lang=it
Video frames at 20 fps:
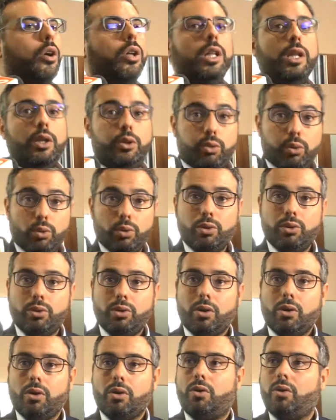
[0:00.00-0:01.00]
Il
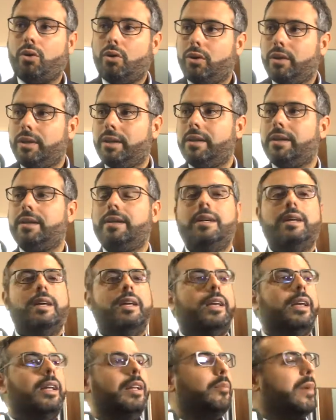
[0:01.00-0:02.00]
tutto con
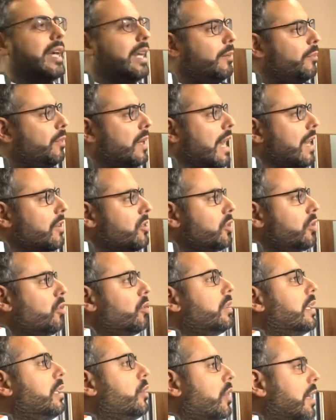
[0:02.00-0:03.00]
il
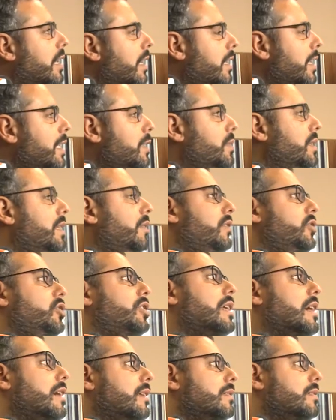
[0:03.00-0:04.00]
beneplacido degli organismi di
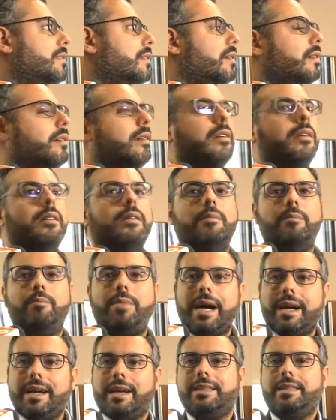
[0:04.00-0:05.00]
vigilanza.
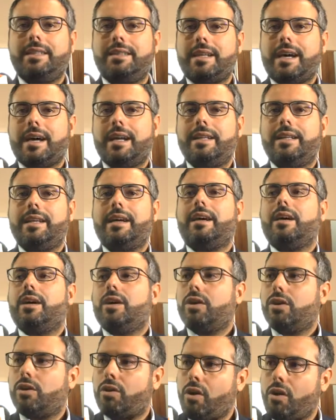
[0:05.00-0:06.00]
Banca d'Italia,
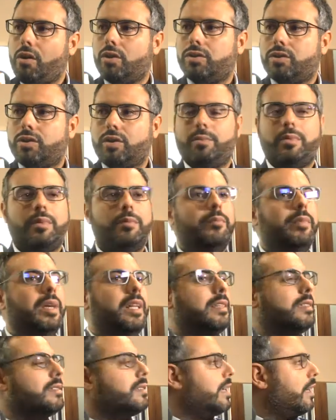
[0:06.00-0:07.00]
Consob,
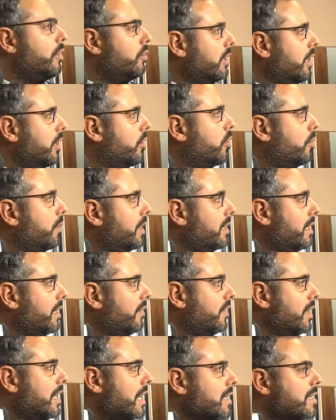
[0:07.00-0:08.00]
Ministero dell'Economia e delle
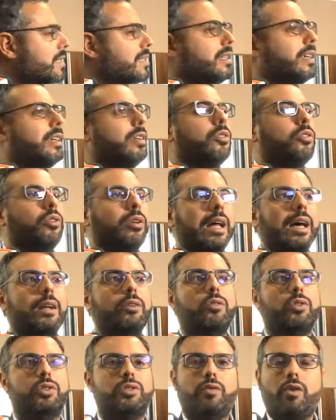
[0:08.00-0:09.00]
Finanze non
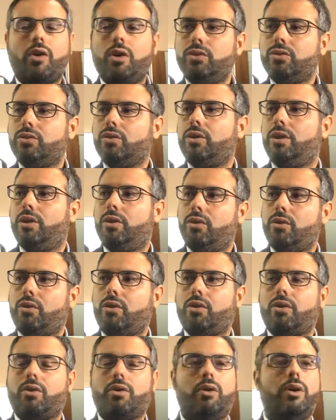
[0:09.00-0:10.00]
hanno svolto il
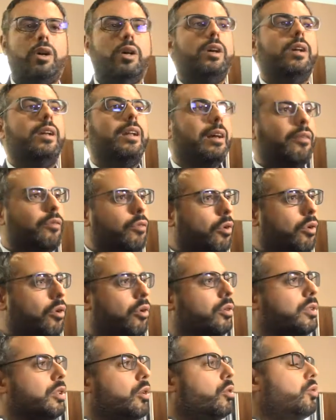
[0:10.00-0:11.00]
loro
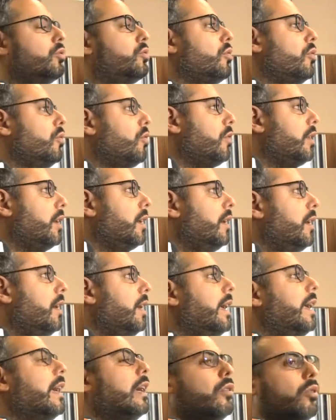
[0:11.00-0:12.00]
lavoro di controllori
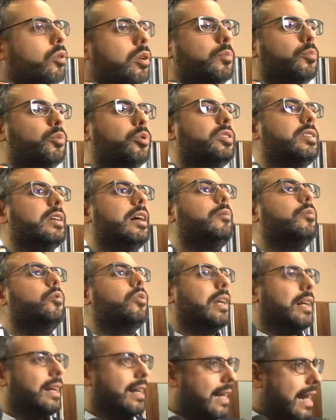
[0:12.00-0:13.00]
e a loro imputiamo
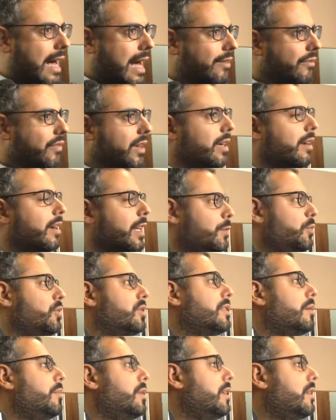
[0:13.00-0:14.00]
una grave
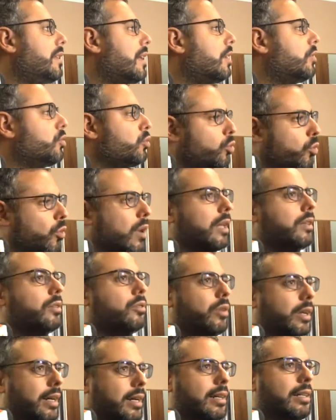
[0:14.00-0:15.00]
responsabilità su
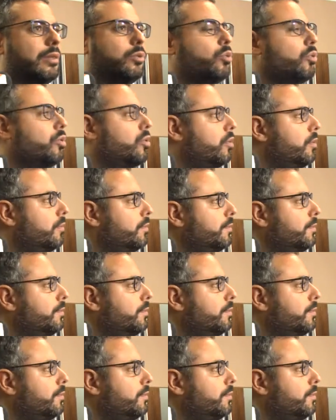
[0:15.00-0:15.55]
quanto è accaduto.